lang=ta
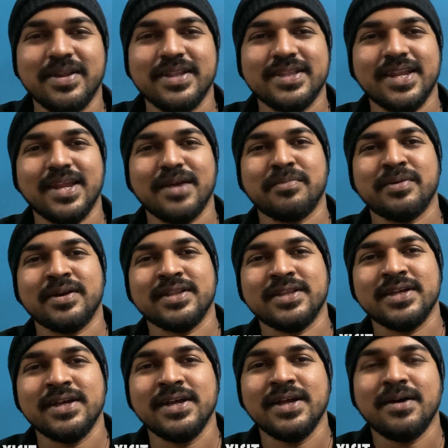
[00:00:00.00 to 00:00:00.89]
மாதிரி
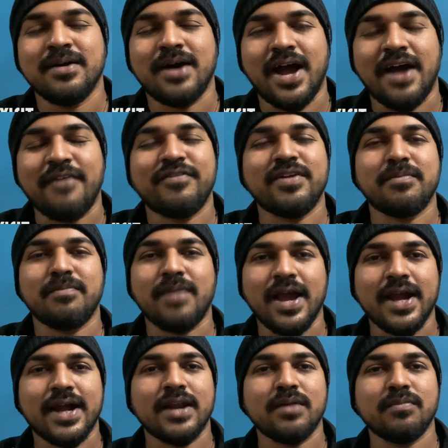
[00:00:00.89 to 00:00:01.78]
தெரியப்படுது ஆஃப்டர்
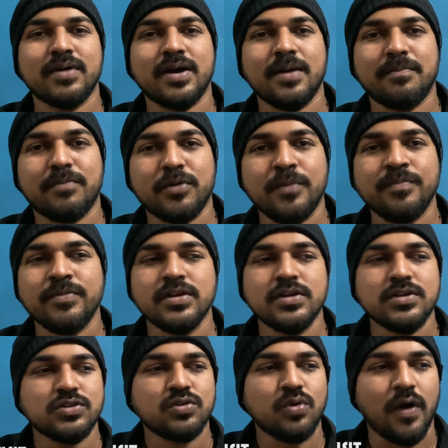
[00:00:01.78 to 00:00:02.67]
பிளாக் அடம்க்கு அப்புறம்
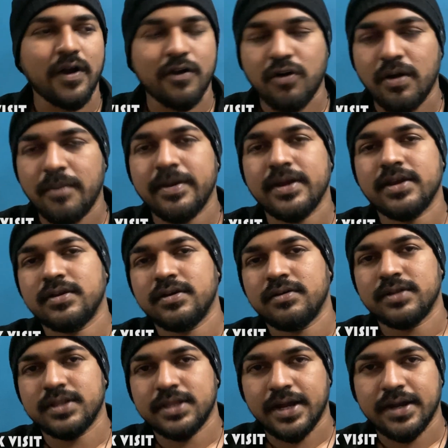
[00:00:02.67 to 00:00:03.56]
ஸோ அக்வாமேன் வந்து